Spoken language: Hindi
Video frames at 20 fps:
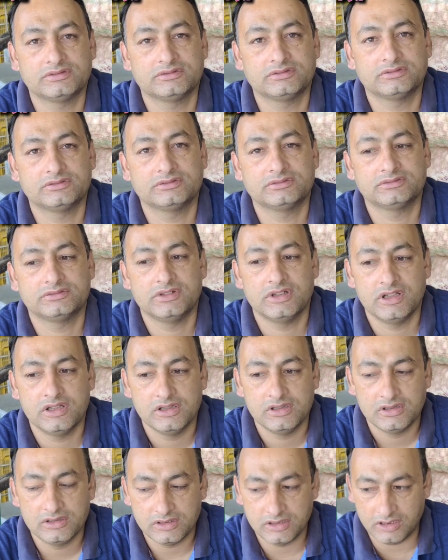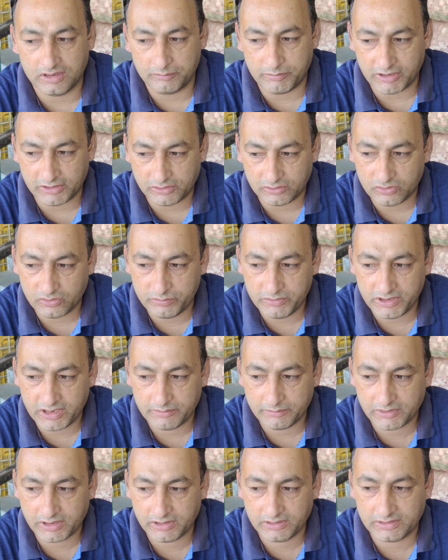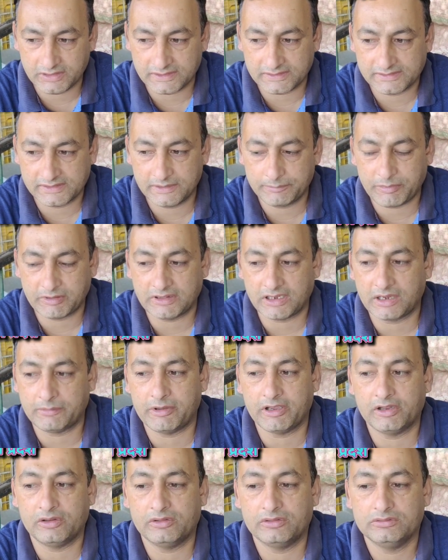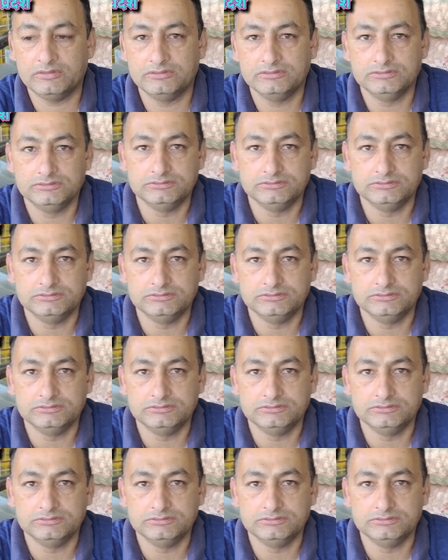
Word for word: बंद गोभी हाँ बंद गोभी आपकी दस से पंद्रह रुपये किलो